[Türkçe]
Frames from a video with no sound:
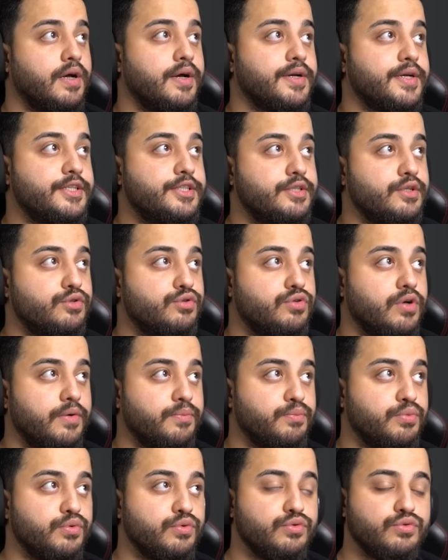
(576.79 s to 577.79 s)
Arkadaşlar şu
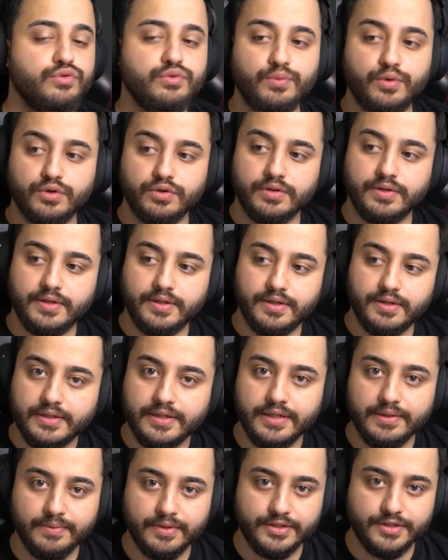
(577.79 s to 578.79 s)
an bulunduğum odada
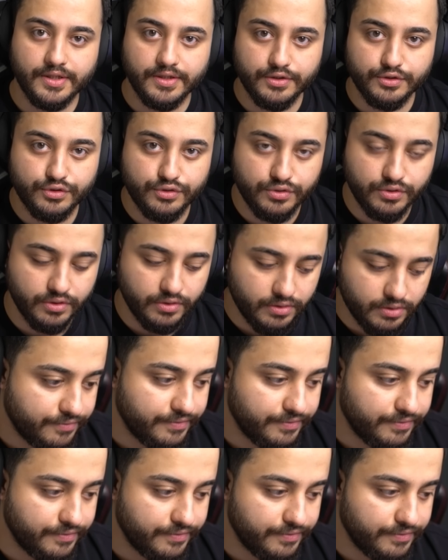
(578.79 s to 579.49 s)
klima çalışıyor